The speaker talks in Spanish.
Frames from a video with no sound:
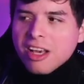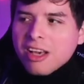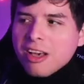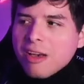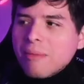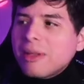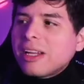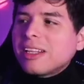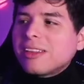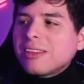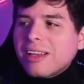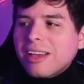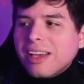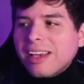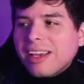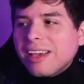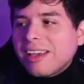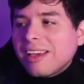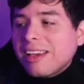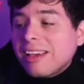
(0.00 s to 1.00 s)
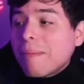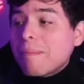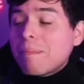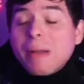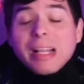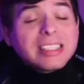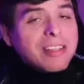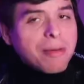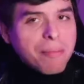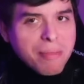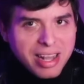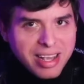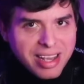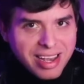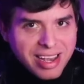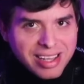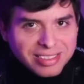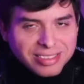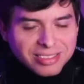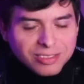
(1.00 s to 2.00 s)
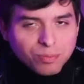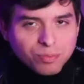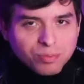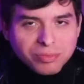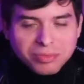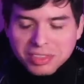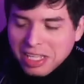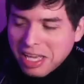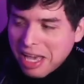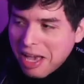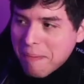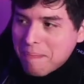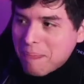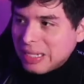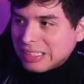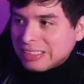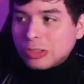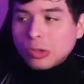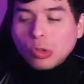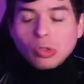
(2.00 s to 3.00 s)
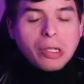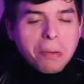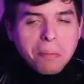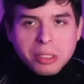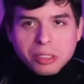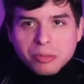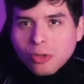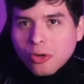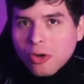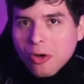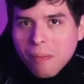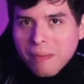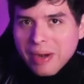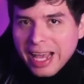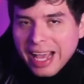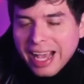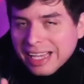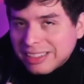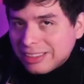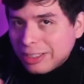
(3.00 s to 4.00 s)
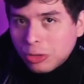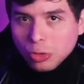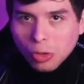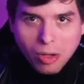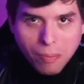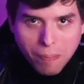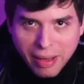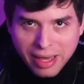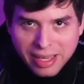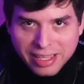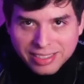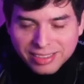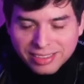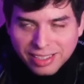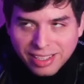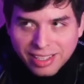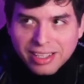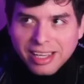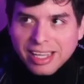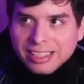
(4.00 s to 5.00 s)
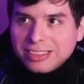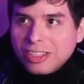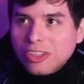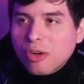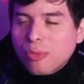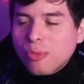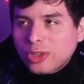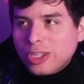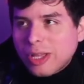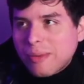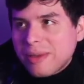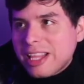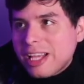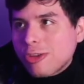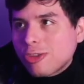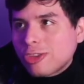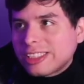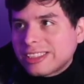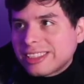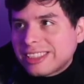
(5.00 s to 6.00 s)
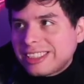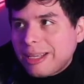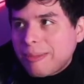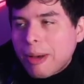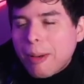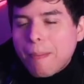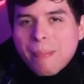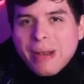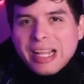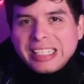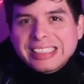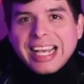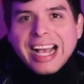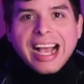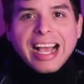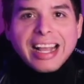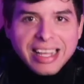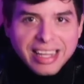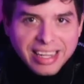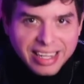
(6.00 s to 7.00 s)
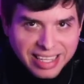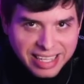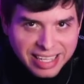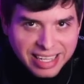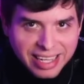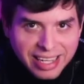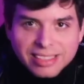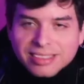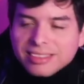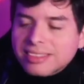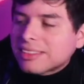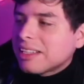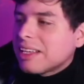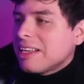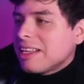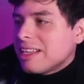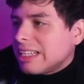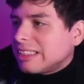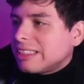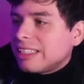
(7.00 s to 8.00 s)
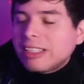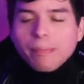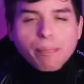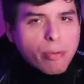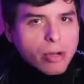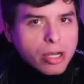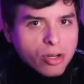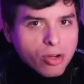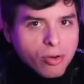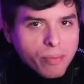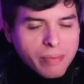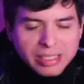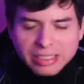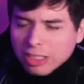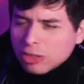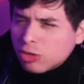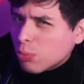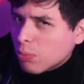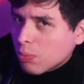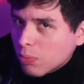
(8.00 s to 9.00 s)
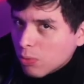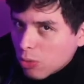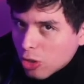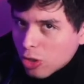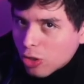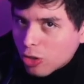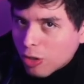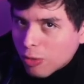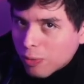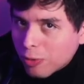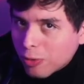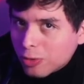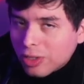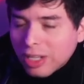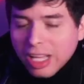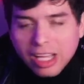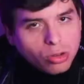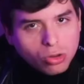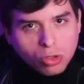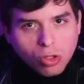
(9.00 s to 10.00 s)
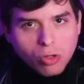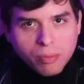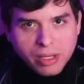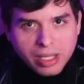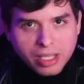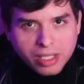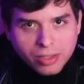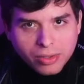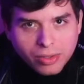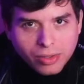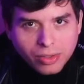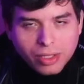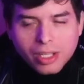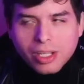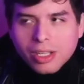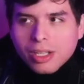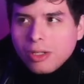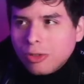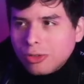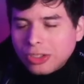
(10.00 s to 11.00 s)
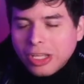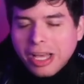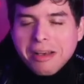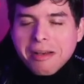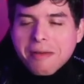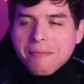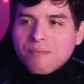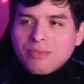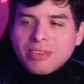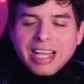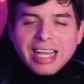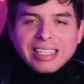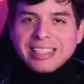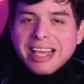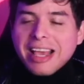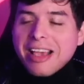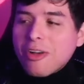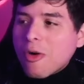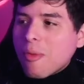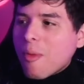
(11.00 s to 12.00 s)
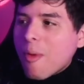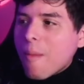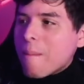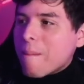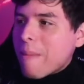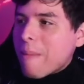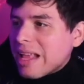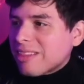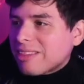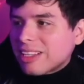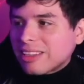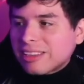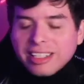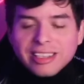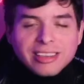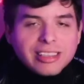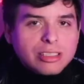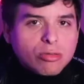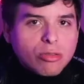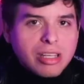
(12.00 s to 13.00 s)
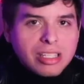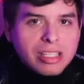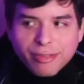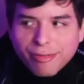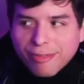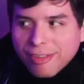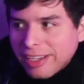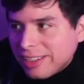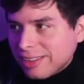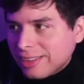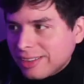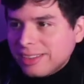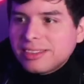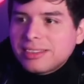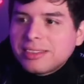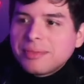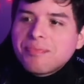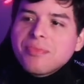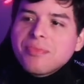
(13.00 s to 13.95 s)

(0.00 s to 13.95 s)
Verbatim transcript: Miren, eh, Plaza Américas hay plazas con el mismo nombre en casi todo el país, ¿eh? así como también hay otras que se llaman Plaza Galerías, y ese tipo de nombres es muy común en todo México. O sea, casi hay como 20, 30 ciudades diferentes.